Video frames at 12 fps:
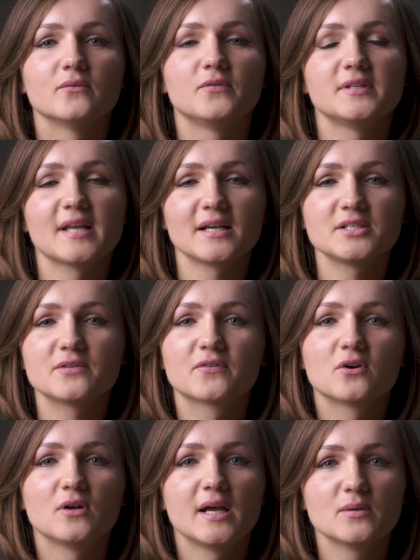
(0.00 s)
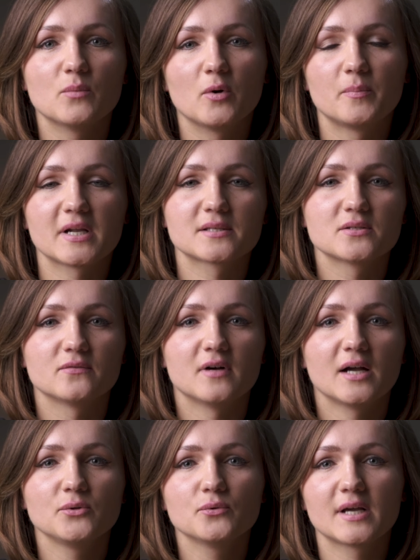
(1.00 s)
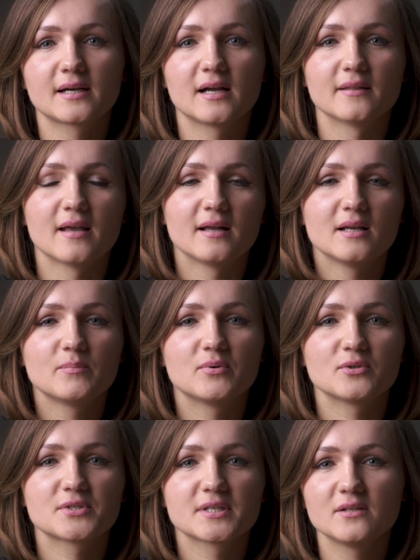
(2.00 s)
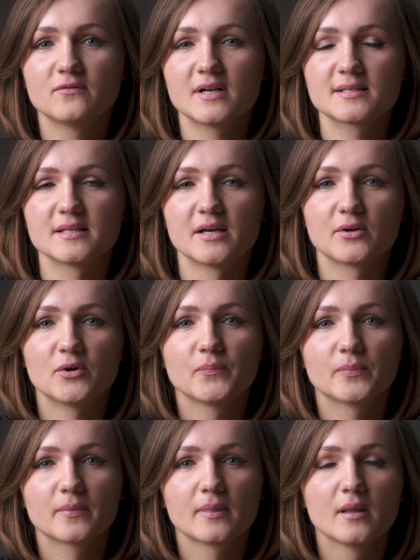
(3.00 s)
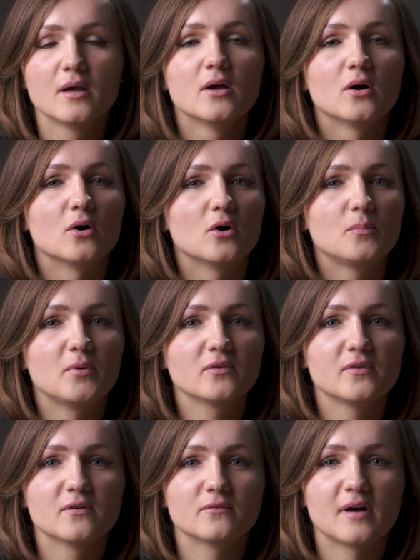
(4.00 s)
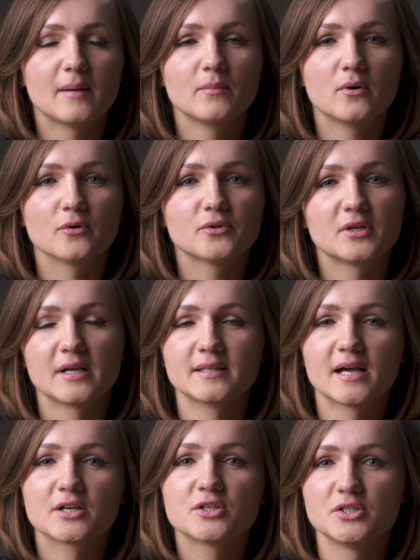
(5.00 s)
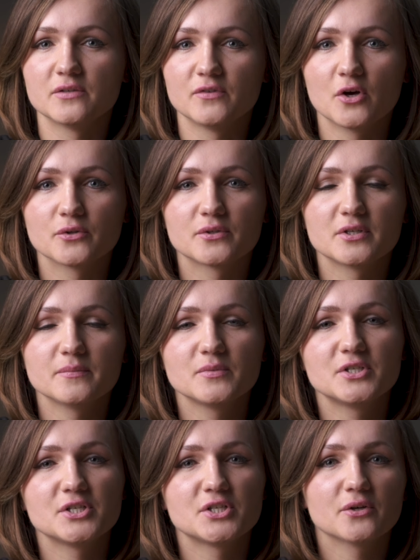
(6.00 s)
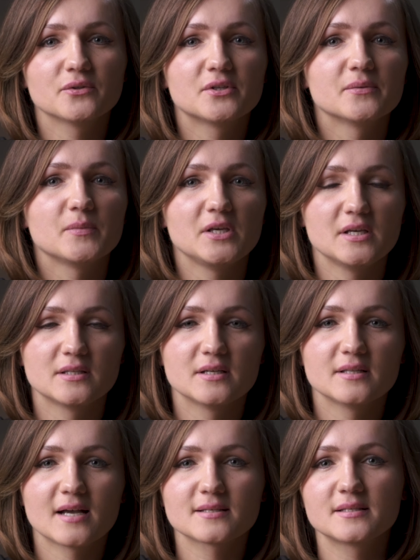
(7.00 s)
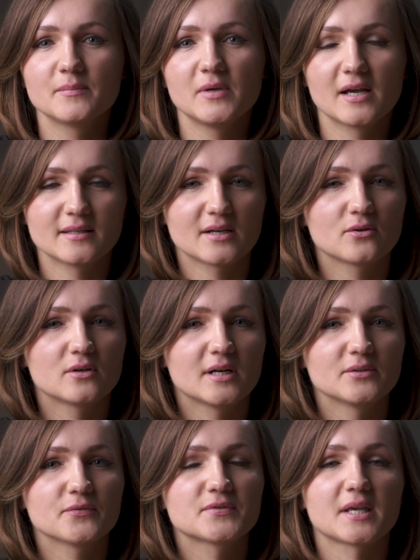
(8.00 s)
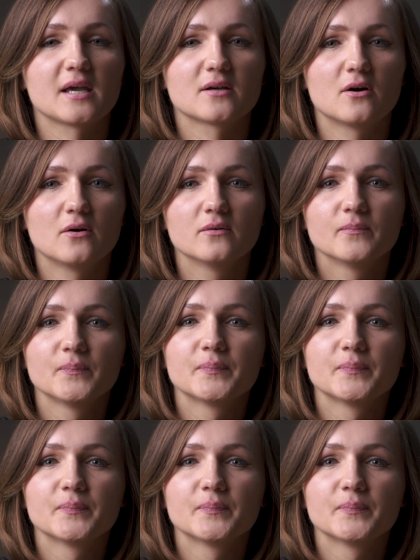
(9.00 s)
Witajcie w kolejnym opracowaniu na kanale Polski 2.0. Opowiem Wam o trenach 9, 10 i 11 Jana Kochanowskiego.